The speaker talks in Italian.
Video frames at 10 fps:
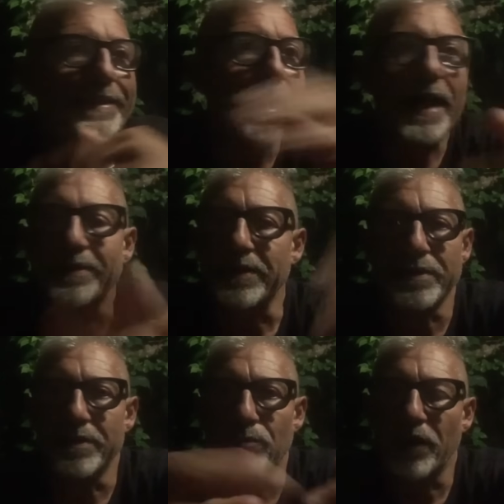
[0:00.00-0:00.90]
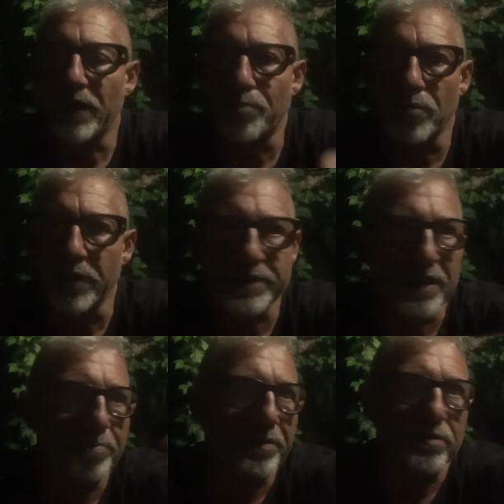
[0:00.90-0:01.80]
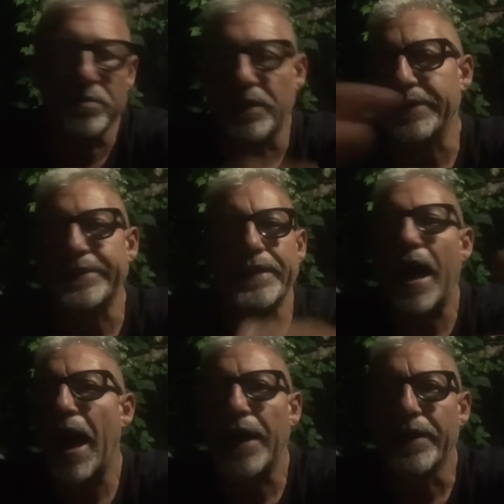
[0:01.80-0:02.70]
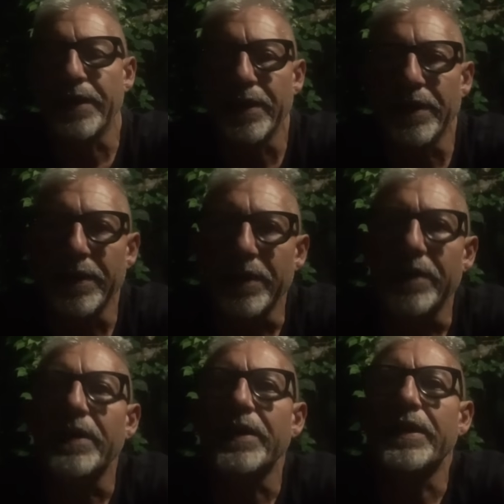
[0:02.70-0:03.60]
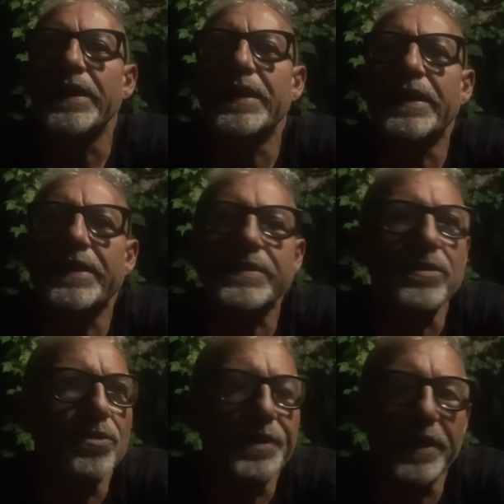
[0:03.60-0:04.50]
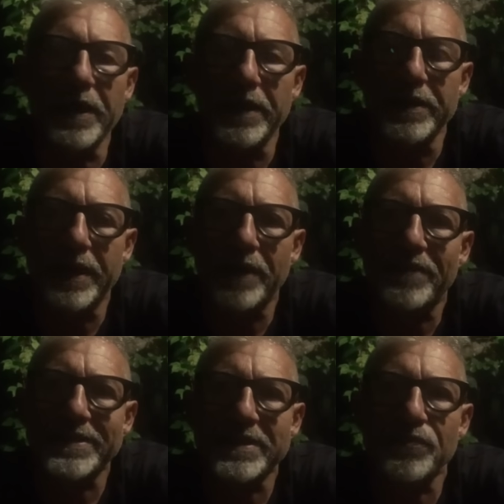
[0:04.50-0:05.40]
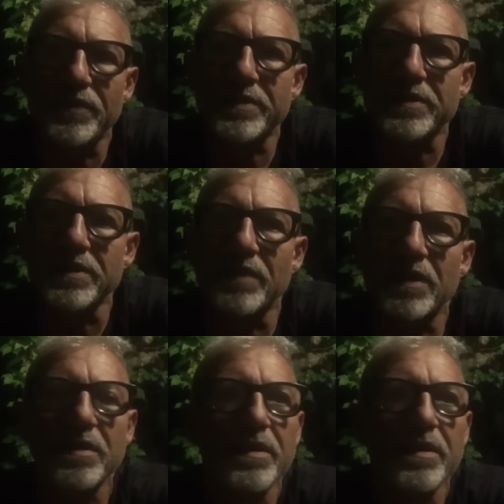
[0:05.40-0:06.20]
là di, di quella che può essere la personalità e, e l'azione nella fase difensiva,